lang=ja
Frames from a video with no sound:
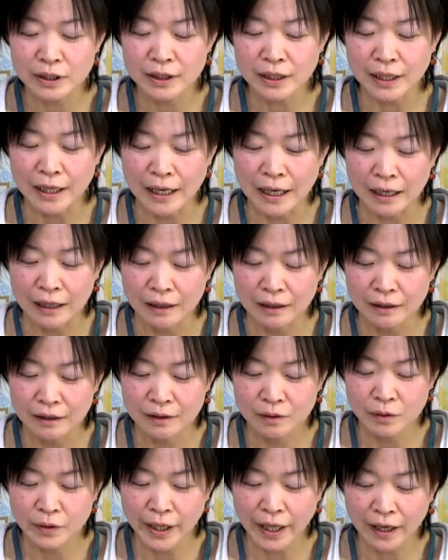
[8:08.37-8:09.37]
たら
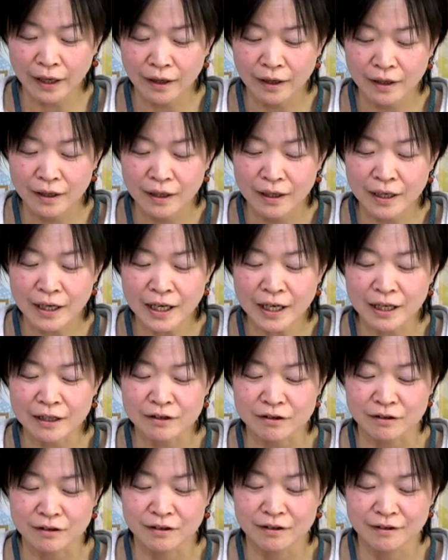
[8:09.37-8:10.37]
これ
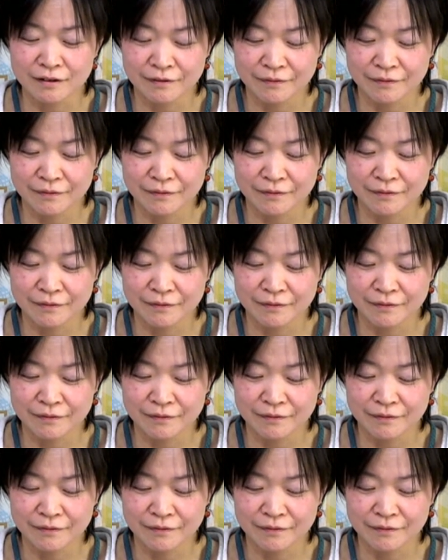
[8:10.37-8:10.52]
カラス